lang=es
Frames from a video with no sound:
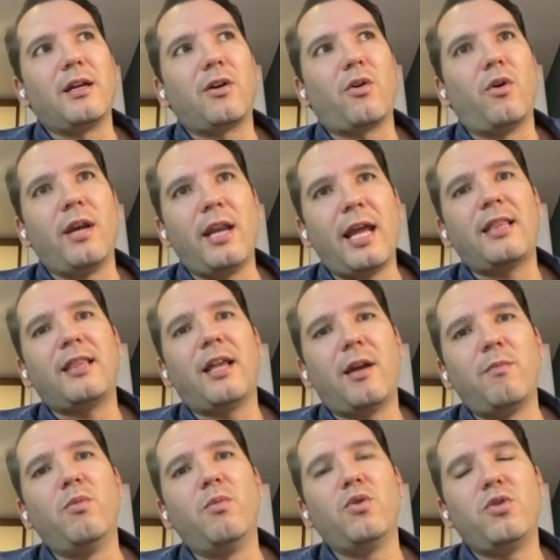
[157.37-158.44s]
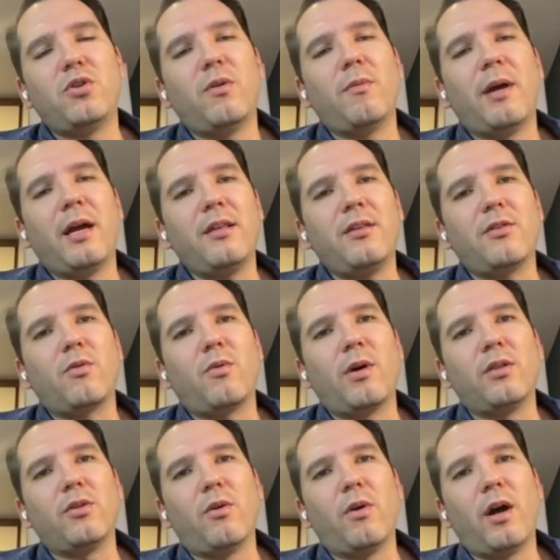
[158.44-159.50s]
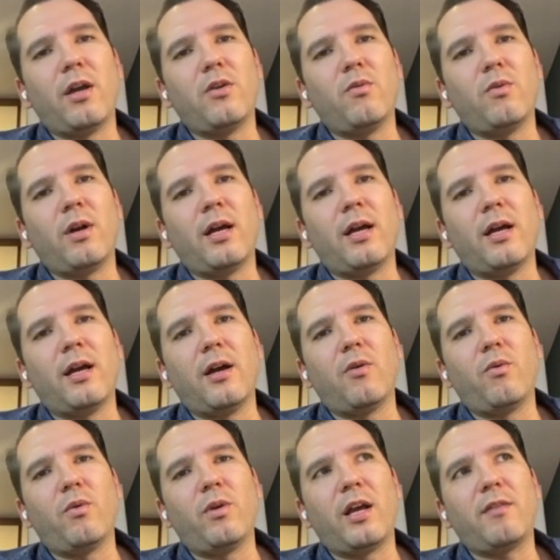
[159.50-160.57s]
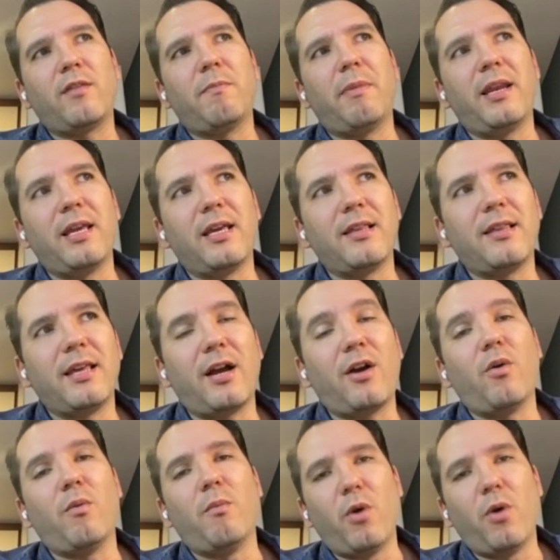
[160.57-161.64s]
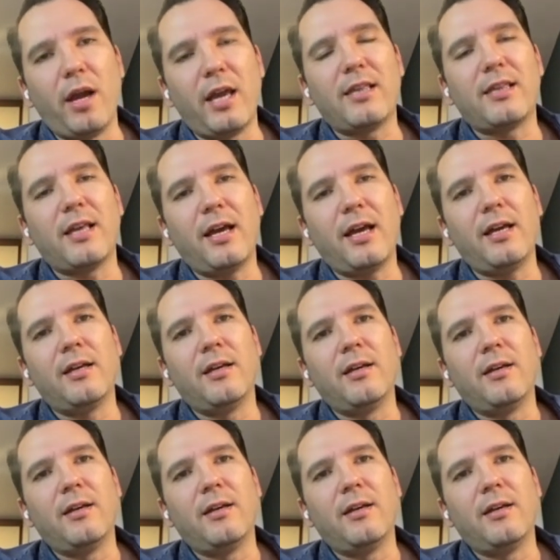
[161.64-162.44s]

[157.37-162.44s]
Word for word: conectan mucho más cuando hay una, una experiencia como esa,